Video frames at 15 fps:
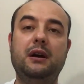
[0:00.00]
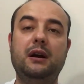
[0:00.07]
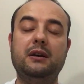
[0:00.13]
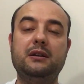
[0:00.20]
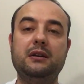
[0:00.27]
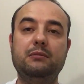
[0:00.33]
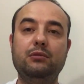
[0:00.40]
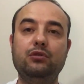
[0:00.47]

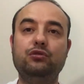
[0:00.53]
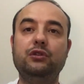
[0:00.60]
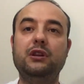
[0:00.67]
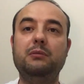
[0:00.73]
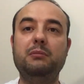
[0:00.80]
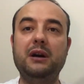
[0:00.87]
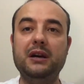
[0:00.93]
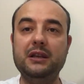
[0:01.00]
arka
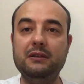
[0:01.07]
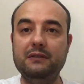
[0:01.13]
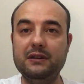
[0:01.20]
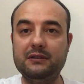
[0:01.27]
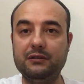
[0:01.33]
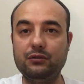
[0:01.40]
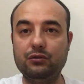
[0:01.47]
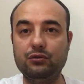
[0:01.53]
boyutuna
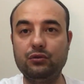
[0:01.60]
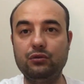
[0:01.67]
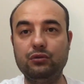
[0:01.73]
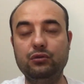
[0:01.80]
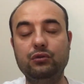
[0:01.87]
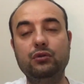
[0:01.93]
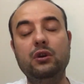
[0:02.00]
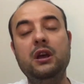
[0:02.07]
maneviyatın onu
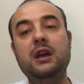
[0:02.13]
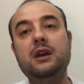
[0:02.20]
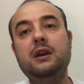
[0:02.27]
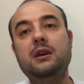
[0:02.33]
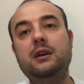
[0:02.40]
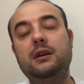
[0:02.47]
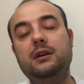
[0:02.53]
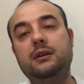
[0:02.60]
olduğu,
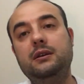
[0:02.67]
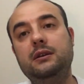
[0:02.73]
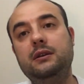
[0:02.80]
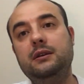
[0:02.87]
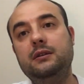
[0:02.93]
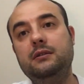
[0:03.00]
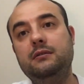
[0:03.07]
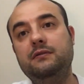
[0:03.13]

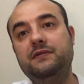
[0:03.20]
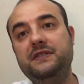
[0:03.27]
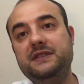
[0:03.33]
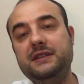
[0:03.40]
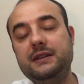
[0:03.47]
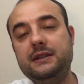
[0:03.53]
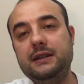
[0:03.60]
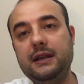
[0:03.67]
e,
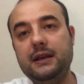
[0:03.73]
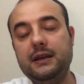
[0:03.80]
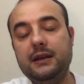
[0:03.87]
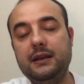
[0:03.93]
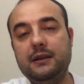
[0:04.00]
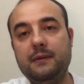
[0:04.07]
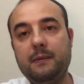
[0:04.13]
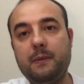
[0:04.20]

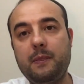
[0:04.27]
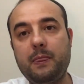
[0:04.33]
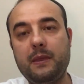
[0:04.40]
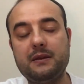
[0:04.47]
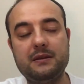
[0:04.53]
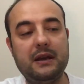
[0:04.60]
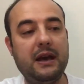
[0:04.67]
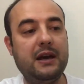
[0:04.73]
fizikle
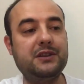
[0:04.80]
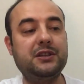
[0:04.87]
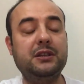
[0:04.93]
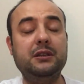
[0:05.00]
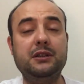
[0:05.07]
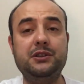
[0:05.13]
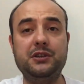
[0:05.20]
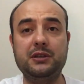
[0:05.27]
her
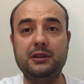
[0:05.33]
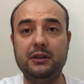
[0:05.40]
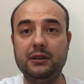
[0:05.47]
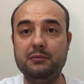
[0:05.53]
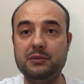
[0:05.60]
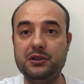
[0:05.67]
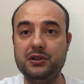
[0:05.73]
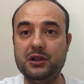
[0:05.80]
şeyin
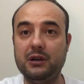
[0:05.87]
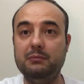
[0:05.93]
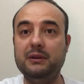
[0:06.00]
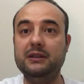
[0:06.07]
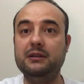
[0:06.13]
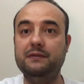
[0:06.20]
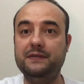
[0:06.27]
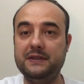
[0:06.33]
açıklanamayacağı,
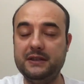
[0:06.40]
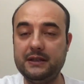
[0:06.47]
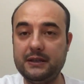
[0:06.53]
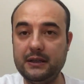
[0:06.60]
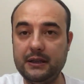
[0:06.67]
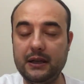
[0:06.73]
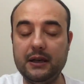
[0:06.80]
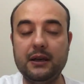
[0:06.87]

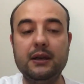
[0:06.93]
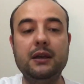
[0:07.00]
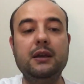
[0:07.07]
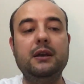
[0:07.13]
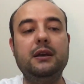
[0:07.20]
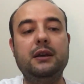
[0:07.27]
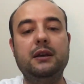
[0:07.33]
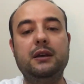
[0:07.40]
metafizikle de
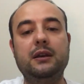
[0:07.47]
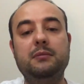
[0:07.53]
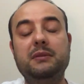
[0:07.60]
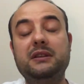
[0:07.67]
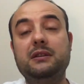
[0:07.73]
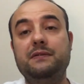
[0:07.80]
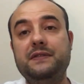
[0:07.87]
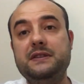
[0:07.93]
e,
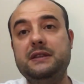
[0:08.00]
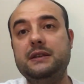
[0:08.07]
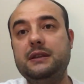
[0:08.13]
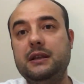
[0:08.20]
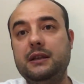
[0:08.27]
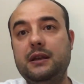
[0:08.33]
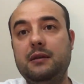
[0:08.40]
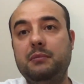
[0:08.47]

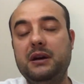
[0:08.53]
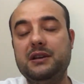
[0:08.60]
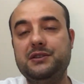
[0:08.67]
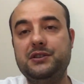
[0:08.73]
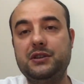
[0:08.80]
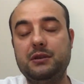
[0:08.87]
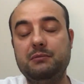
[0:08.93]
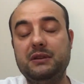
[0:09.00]
metafizikle de
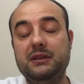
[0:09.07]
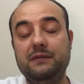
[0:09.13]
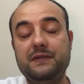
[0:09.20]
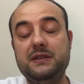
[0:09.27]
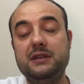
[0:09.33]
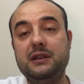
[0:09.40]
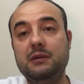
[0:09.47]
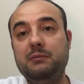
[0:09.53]
bazı şey,
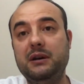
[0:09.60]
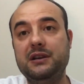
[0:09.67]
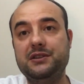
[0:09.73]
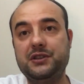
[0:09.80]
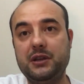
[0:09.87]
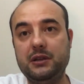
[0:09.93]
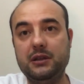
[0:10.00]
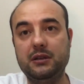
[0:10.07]
metafizikle
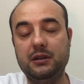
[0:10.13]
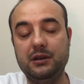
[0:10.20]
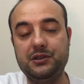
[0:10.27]
bazı şeylerin